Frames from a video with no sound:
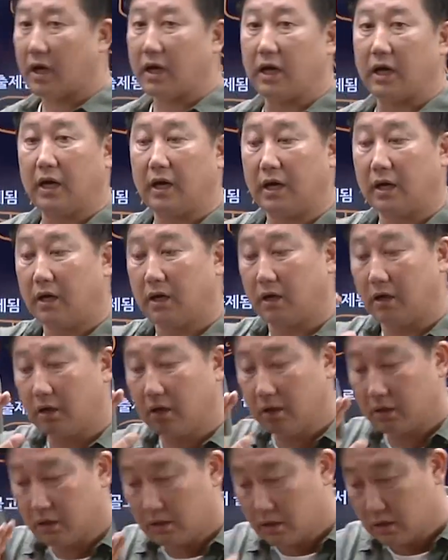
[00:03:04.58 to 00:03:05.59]
아
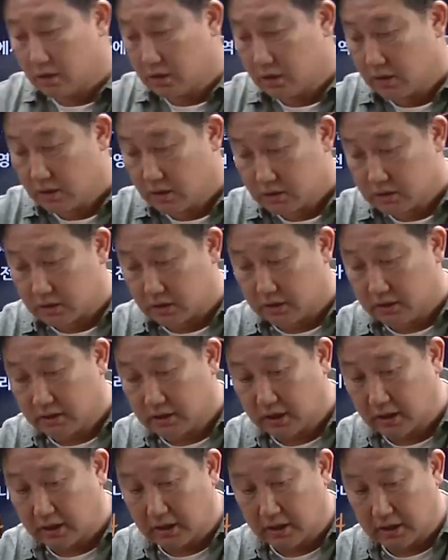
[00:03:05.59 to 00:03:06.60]

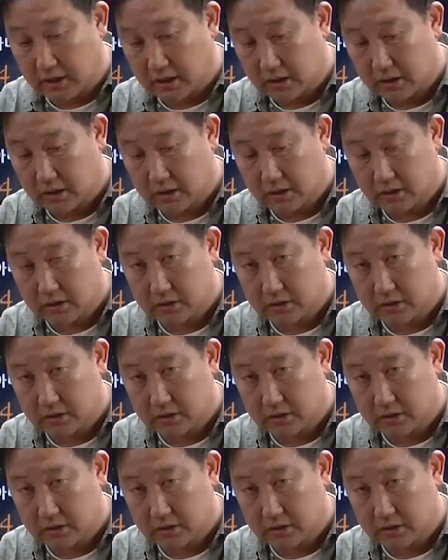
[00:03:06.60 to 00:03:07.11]
연달아